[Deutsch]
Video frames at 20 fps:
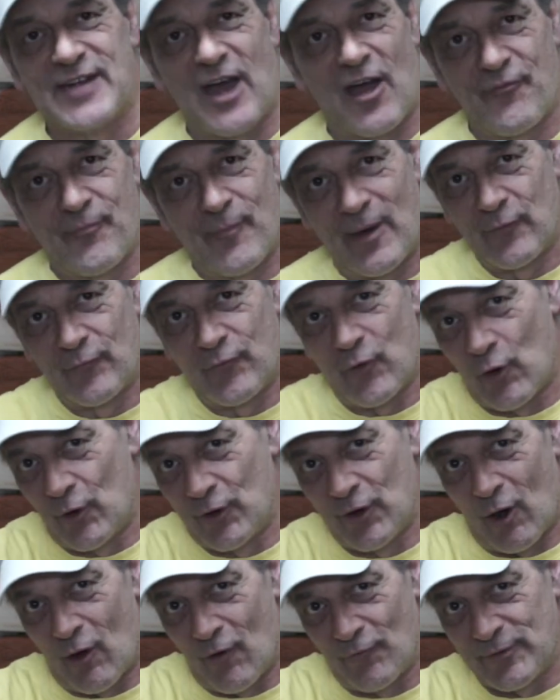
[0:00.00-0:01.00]
darf man
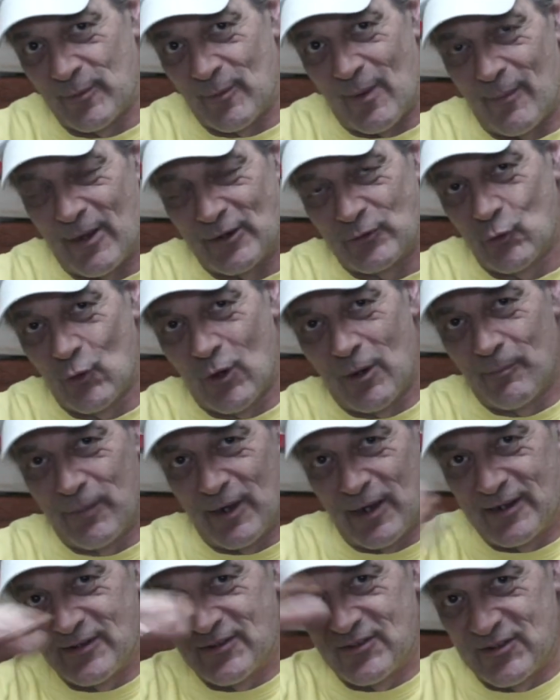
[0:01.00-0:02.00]
vorne auf dem
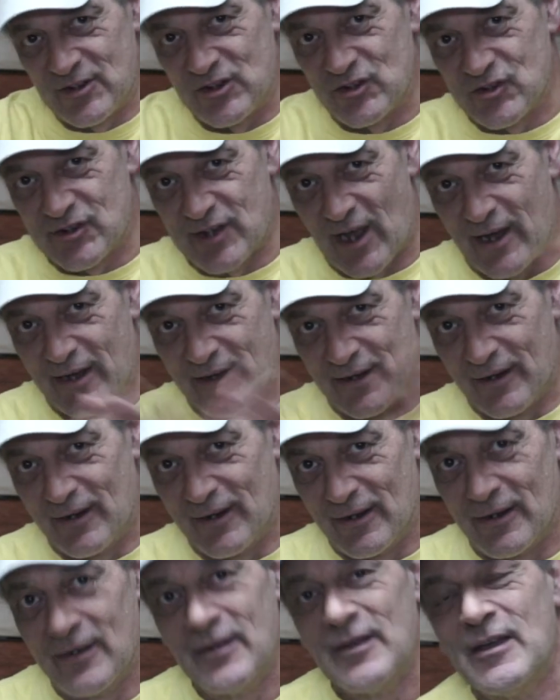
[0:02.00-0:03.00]
Armaturenbrett sich
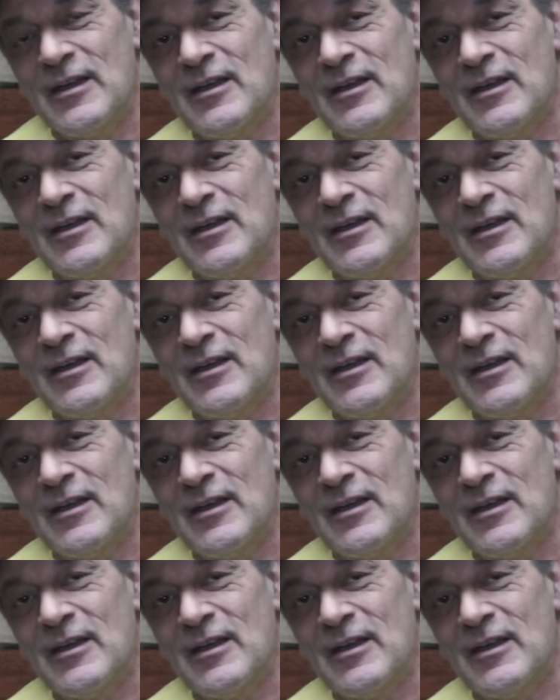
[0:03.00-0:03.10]
seine